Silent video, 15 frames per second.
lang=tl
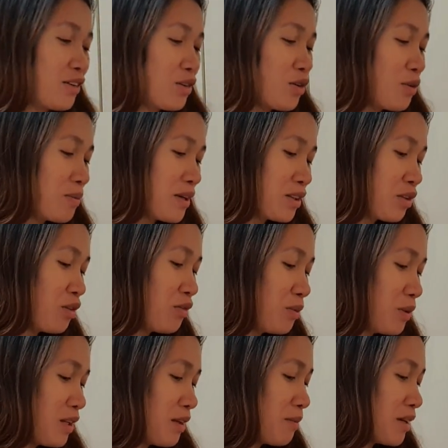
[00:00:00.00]
ako, but
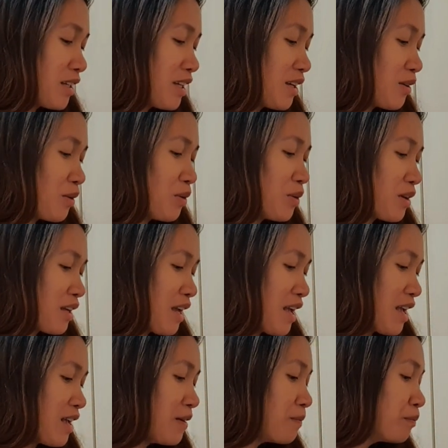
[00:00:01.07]
hopefully maging
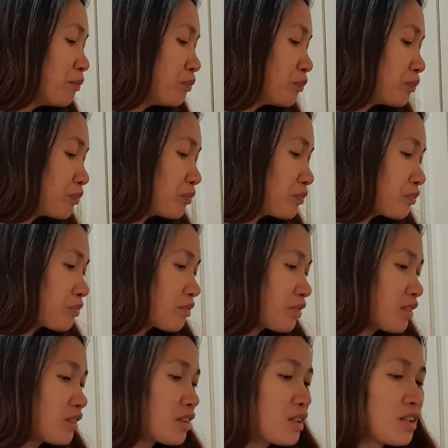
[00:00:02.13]
okay.
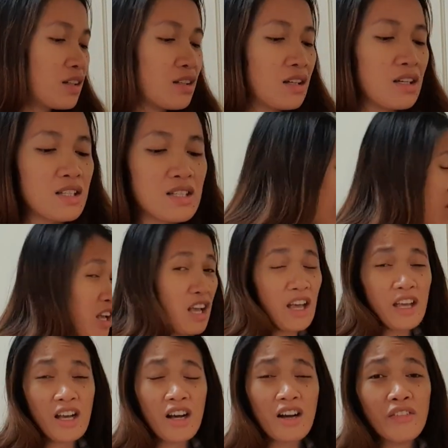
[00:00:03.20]
Kasi
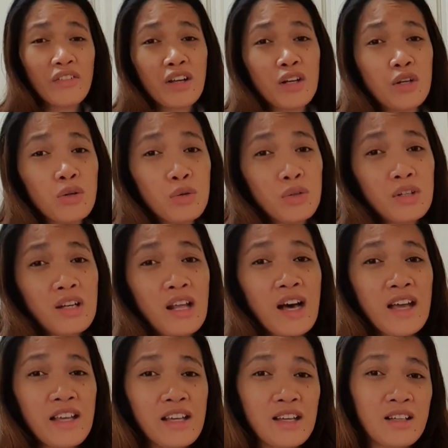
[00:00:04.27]
I have a
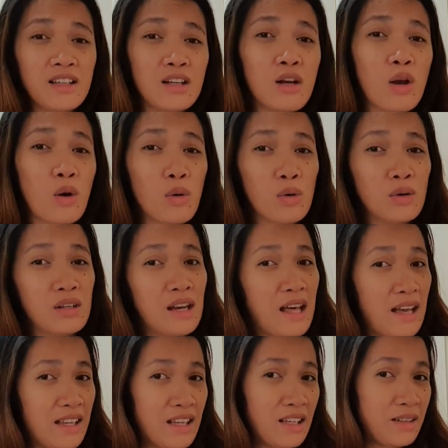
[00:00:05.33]
low-lying low
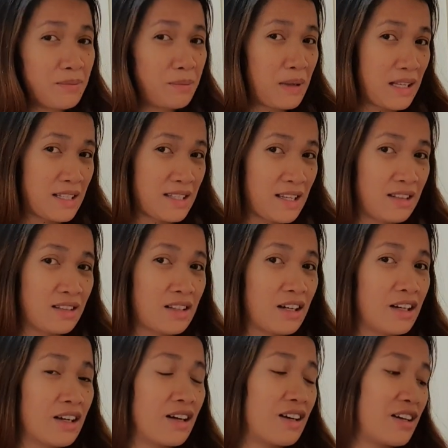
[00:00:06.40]
-lying
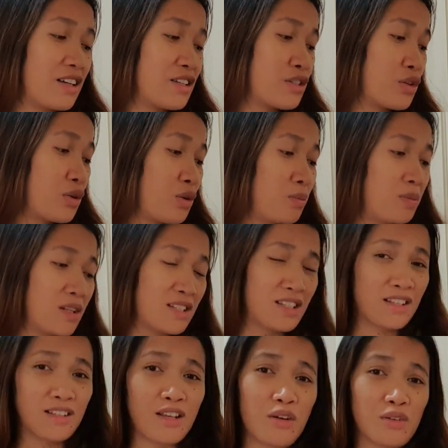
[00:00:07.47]
placenta, guys. So, yung
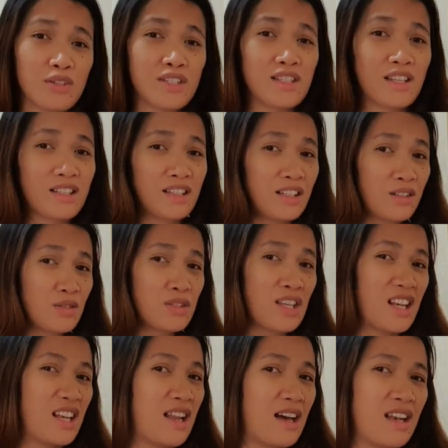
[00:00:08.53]
placenta ko is nandito sa
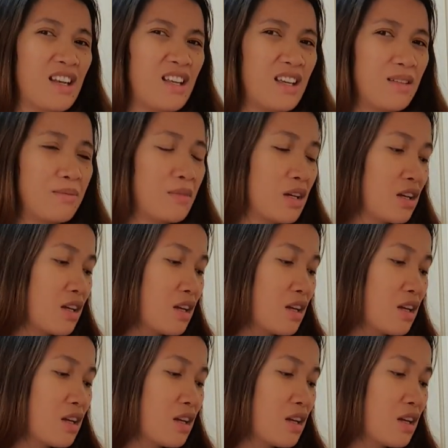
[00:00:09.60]
ilalim.